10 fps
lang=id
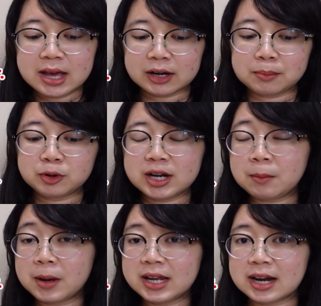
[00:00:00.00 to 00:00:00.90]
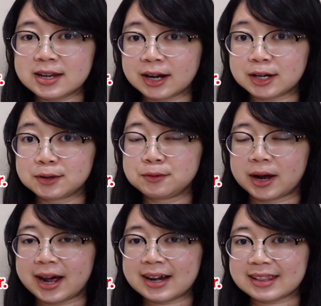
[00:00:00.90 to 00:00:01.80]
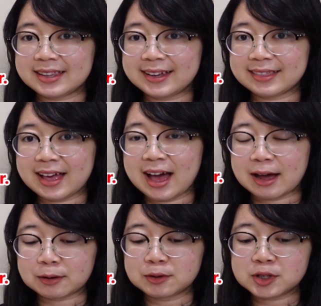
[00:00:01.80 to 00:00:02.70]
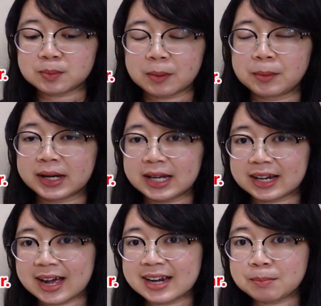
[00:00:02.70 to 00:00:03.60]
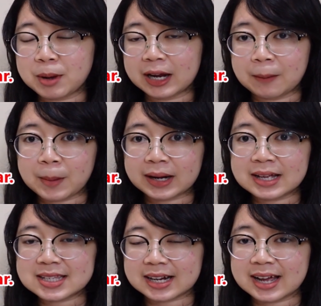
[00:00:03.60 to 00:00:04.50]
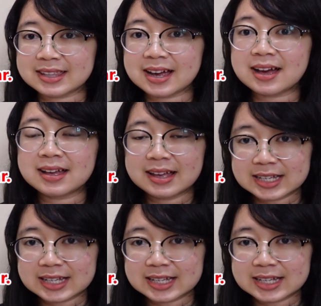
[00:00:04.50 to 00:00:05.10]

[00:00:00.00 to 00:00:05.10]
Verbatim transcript: Kemudian bagian yang kedua nanti kita harus memberikan bagaimana caranya